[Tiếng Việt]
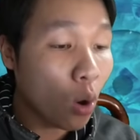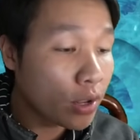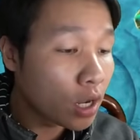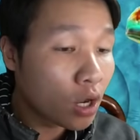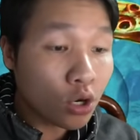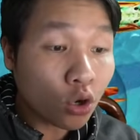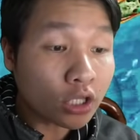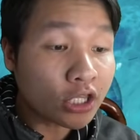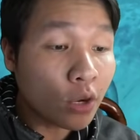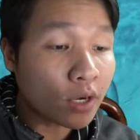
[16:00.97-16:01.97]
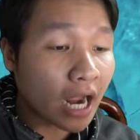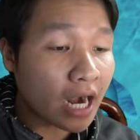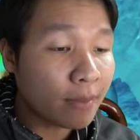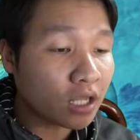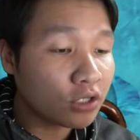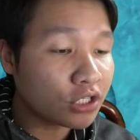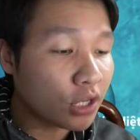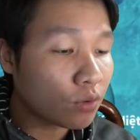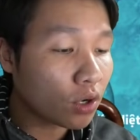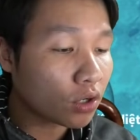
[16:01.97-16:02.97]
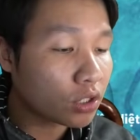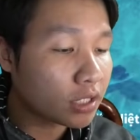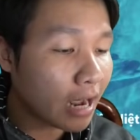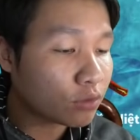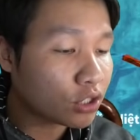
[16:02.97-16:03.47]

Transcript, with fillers: vời ui nó có tuyệt chiêu ok để mình thử tuyệt chiêu của nó coi như thế nào